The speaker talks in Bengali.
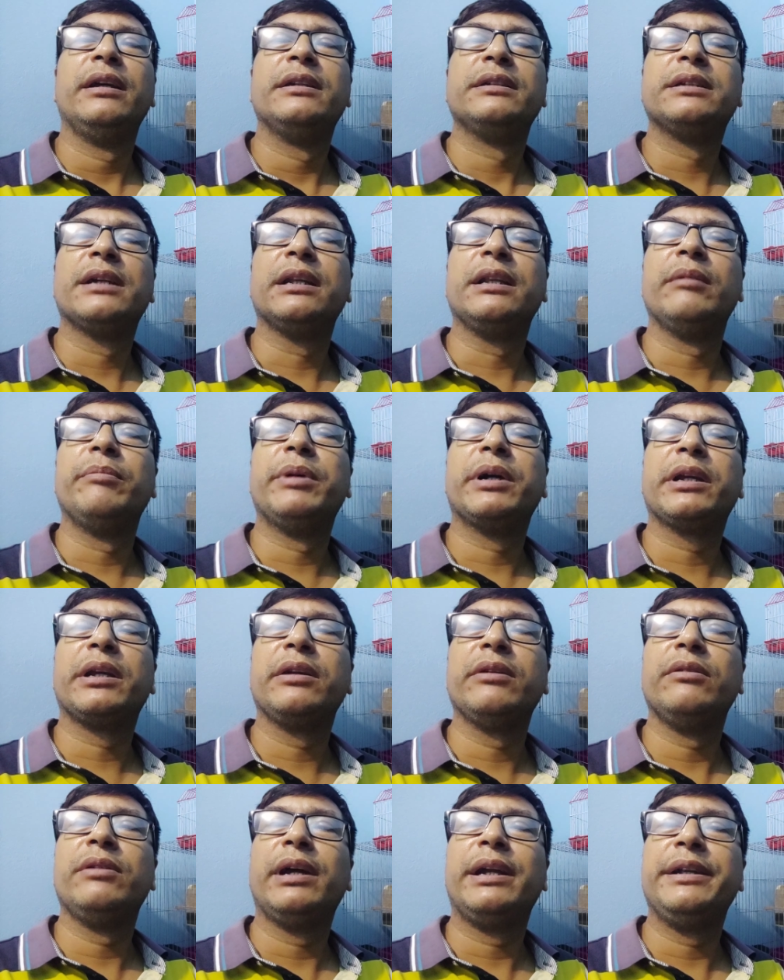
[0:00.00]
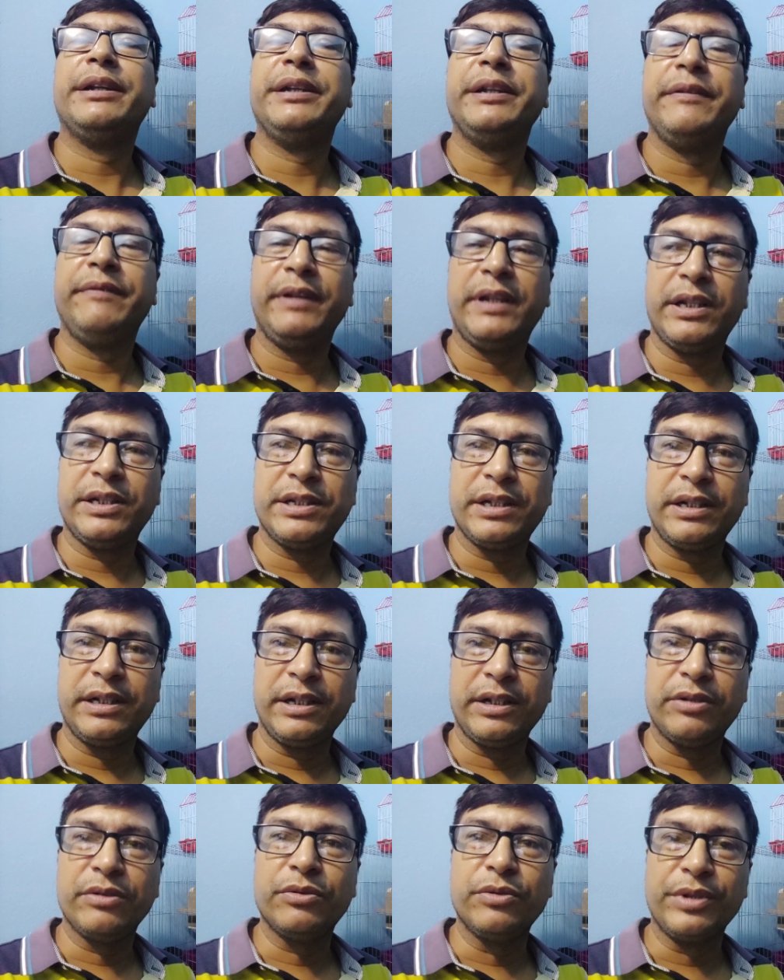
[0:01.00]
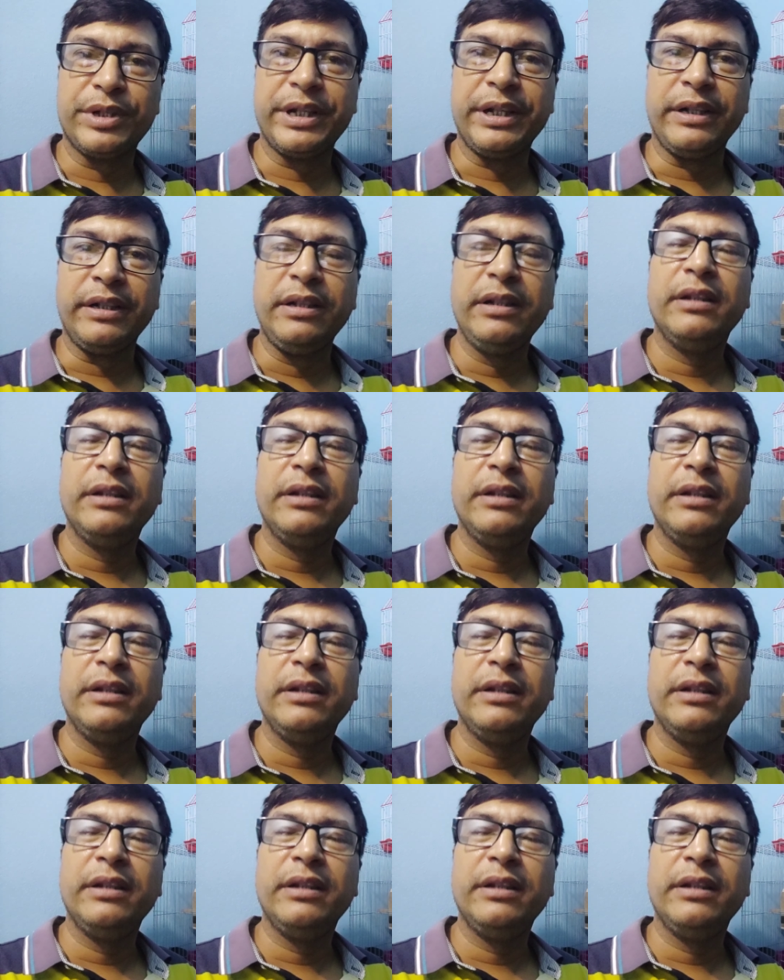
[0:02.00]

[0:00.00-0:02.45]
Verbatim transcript: সাদা পাখিগুলো আইডেন্টিফিকেশনটা একটু কঠিন